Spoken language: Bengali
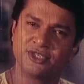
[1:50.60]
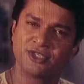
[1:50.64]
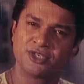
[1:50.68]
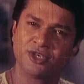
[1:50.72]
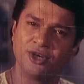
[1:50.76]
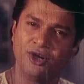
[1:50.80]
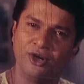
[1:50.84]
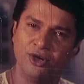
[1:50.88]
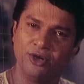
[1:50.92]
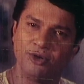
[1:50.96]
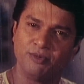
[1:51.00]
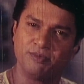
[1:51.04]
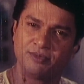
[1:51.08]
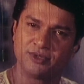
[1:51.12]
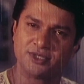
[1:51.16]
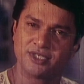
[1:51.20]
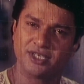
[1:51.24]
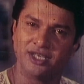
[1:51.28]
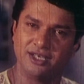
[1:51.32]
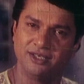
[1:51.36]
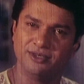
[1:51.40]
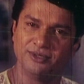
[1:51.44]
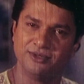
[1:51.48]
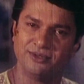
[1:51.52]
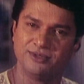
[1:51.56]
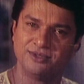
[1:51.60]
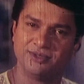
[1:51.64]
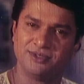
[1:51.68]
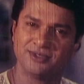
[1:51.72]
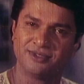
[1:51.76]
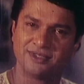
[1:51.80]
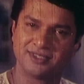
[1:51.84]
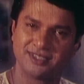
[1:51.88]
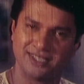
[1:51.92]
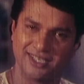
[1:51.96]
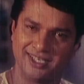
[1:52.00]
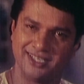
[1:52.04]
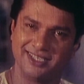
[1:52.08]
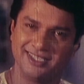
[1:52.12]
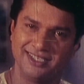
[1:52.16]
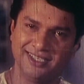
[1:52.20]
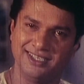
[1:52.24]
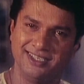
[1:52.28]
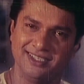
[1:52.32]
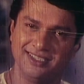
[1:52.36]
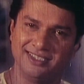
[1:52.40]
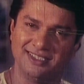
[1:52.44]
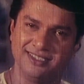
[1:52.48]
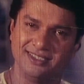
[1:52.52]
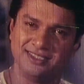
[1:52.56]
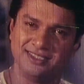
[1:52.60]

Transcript: তুমি সব চাও তাই না